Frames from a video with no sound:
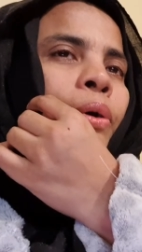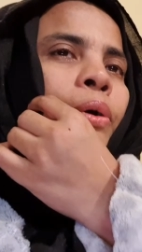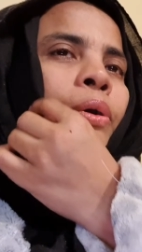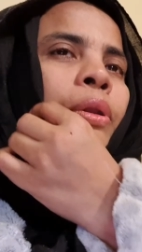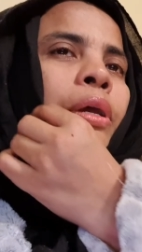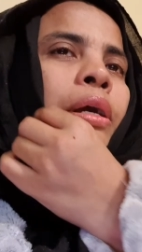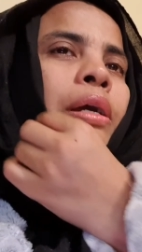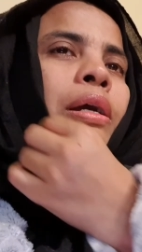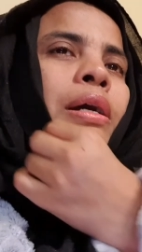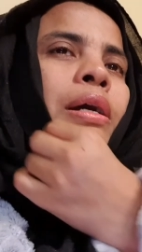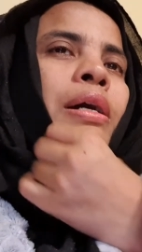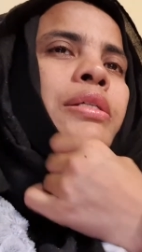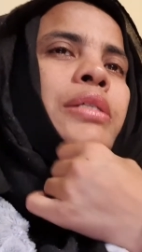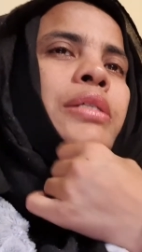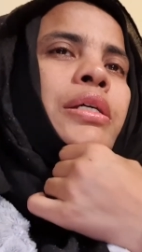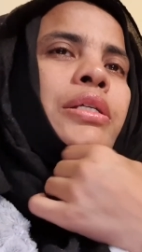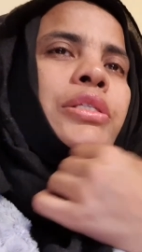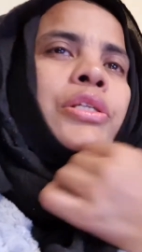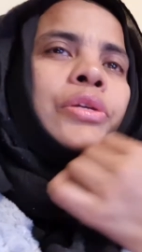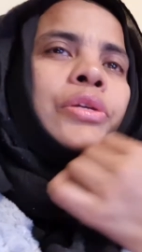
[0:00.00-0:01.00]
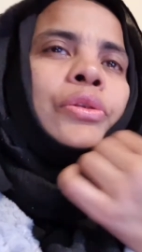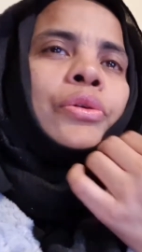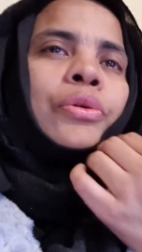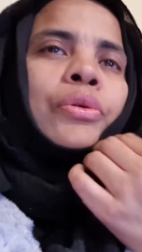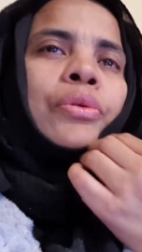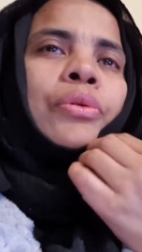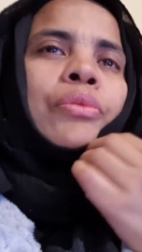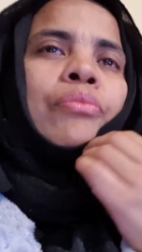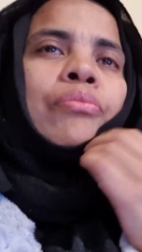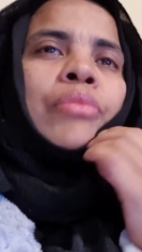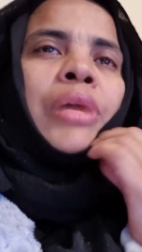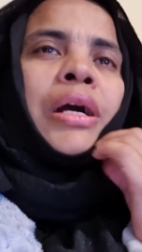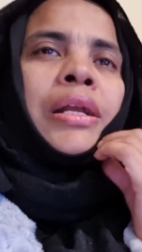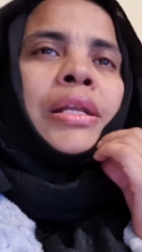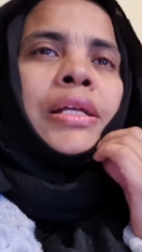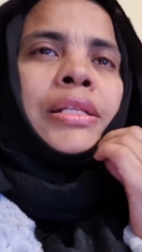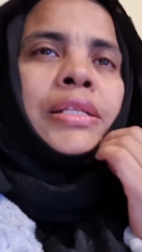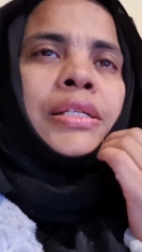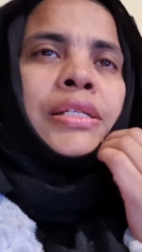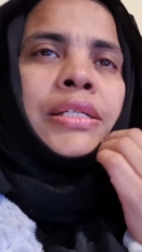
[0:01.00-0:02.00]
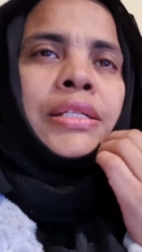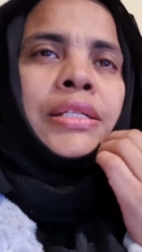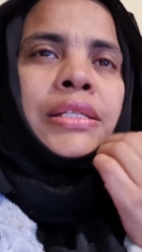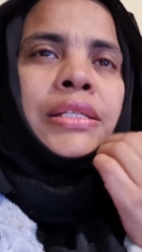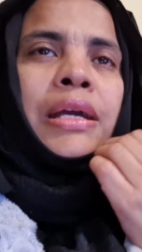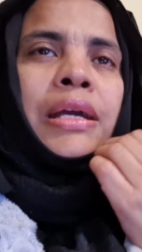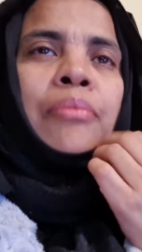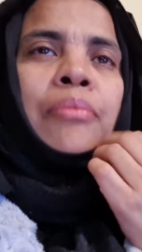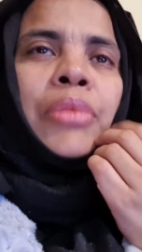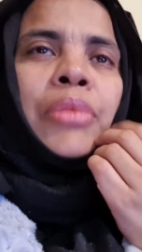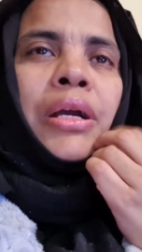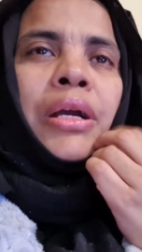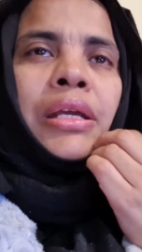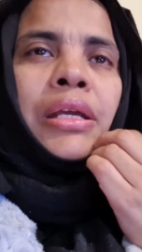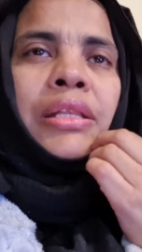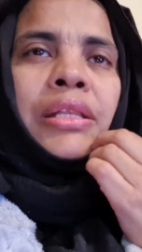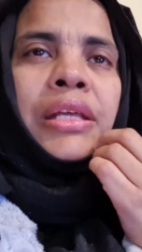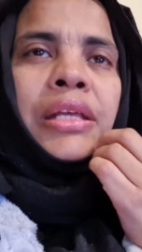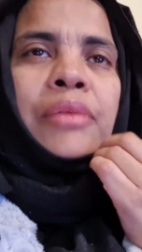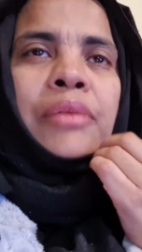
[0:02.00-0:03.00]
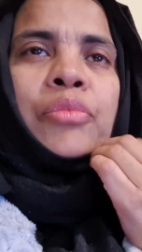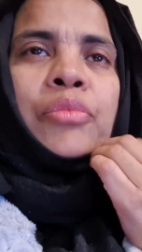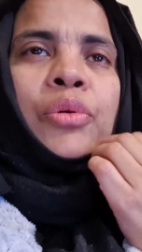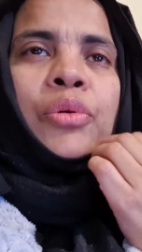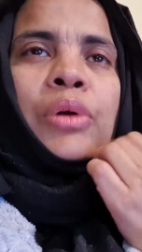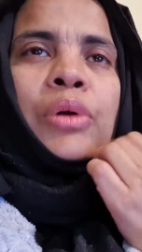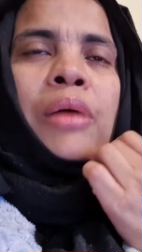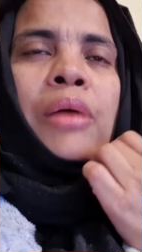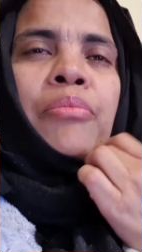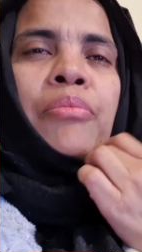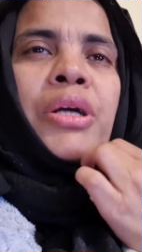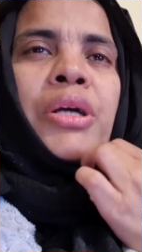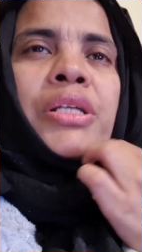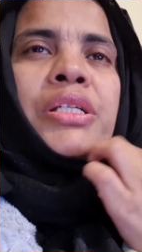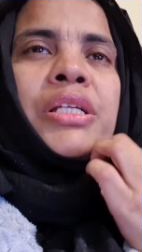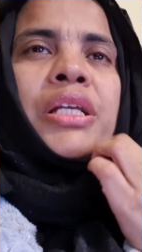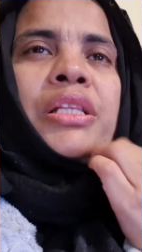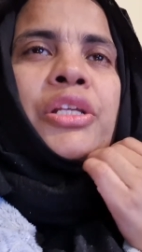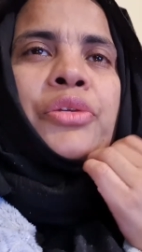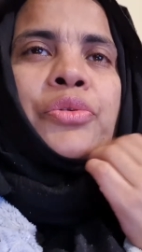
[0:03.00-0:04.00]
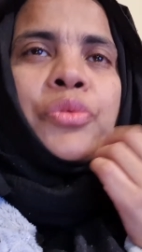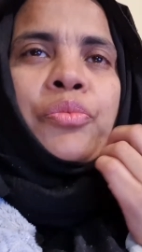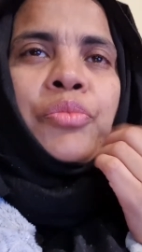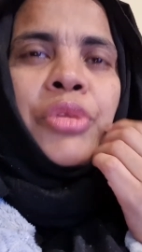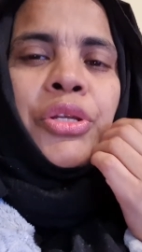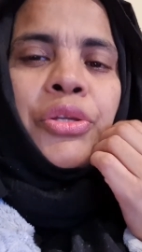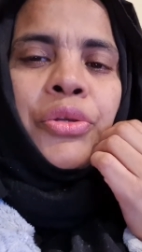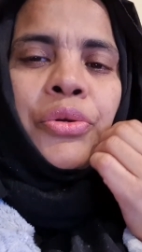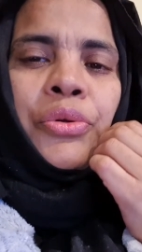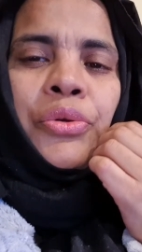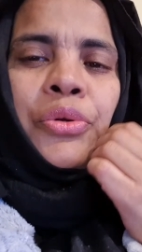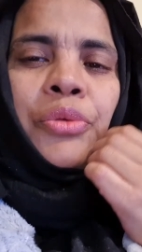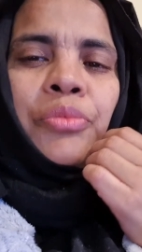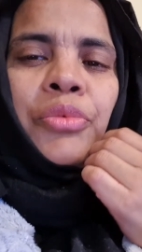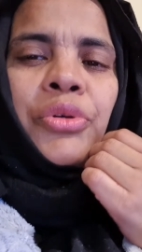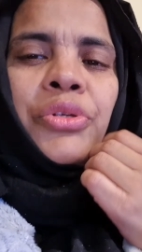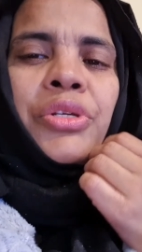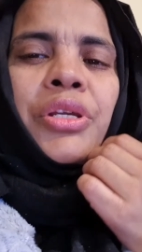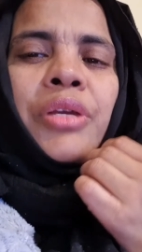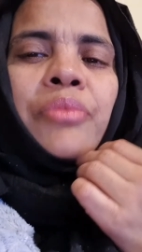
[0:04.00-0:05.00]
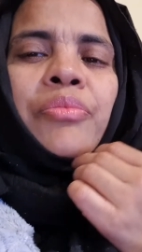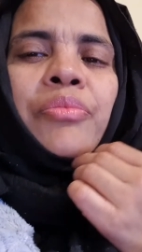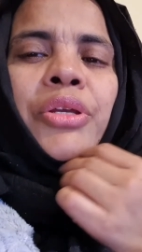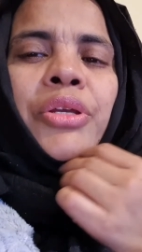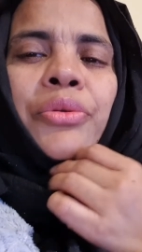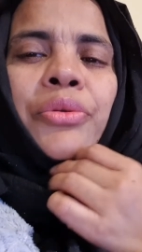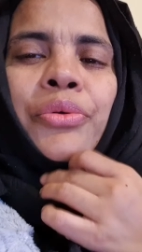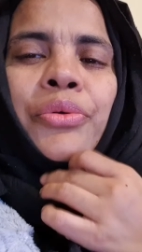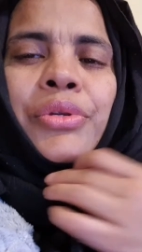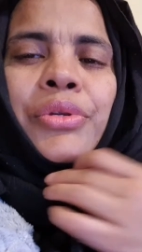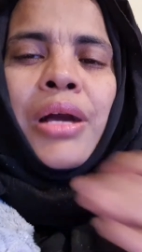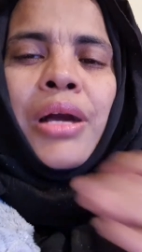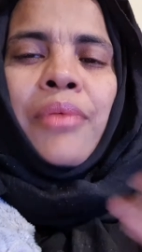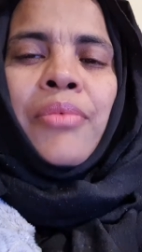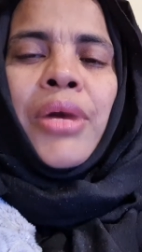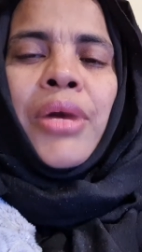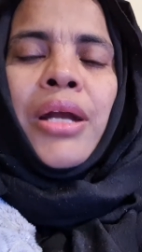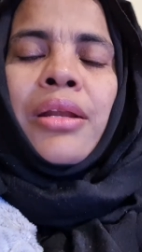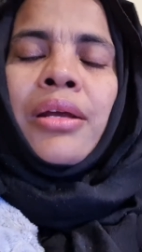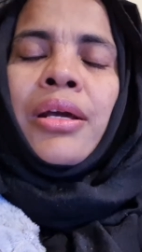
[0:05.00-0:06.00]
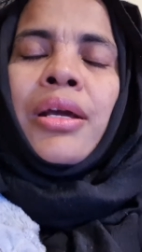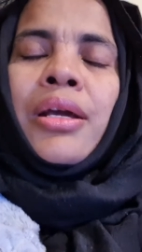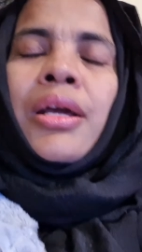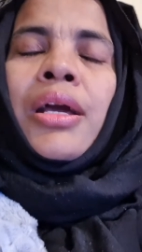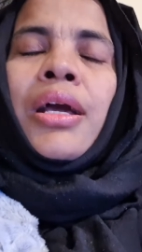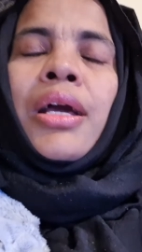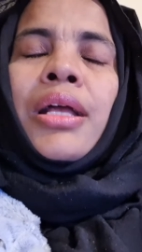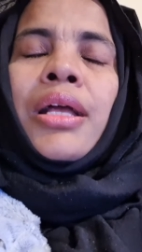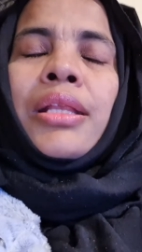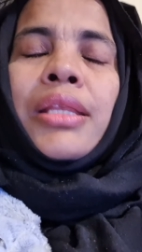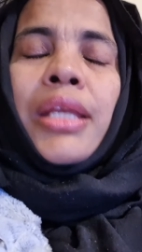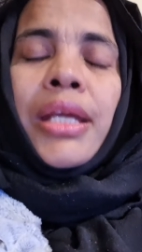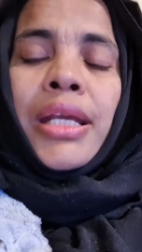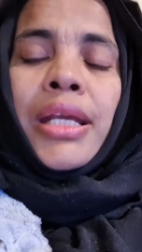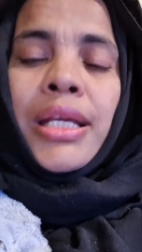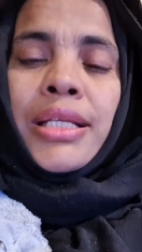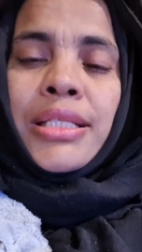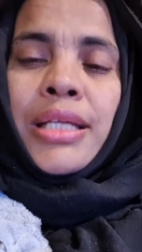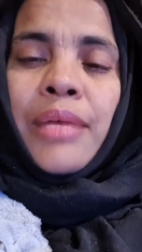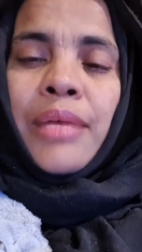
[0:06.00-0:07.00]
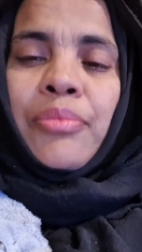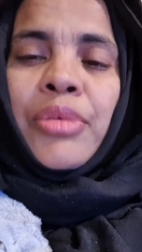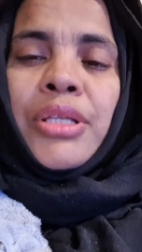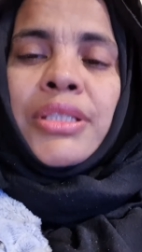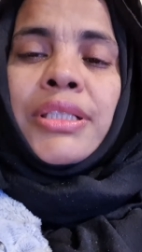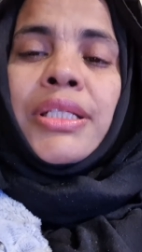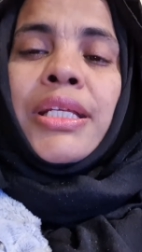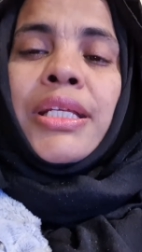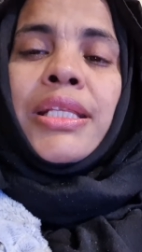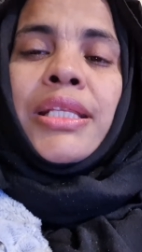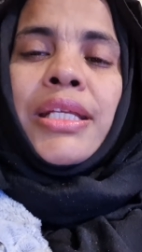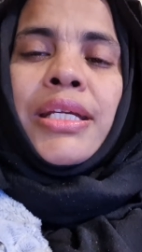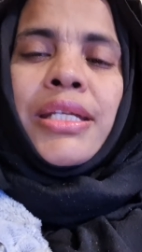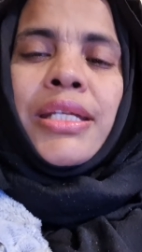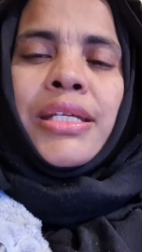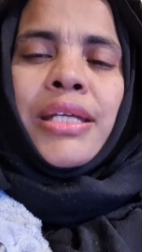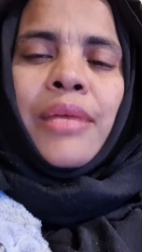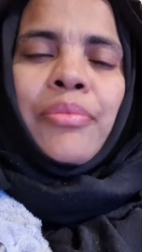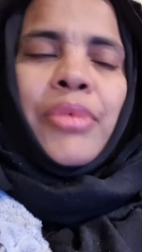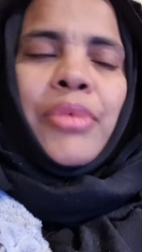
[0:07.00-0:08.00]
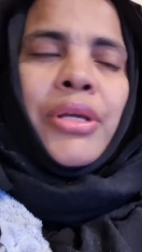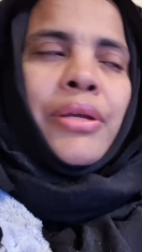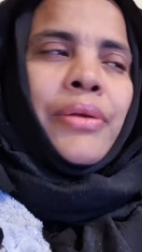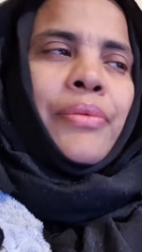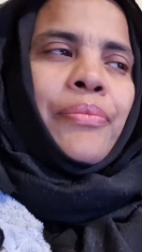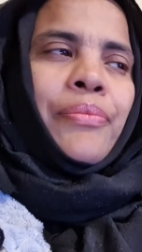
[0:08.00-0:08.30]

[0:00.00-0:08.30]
অনেক আশা ছিল বাংলাদেশে যে আব্বাকে দেখব আব্বার সাথে একটু ভিডিও করব সেই ভিডিওটা আমার থেকে যাবে স্মৃতি হিসাবে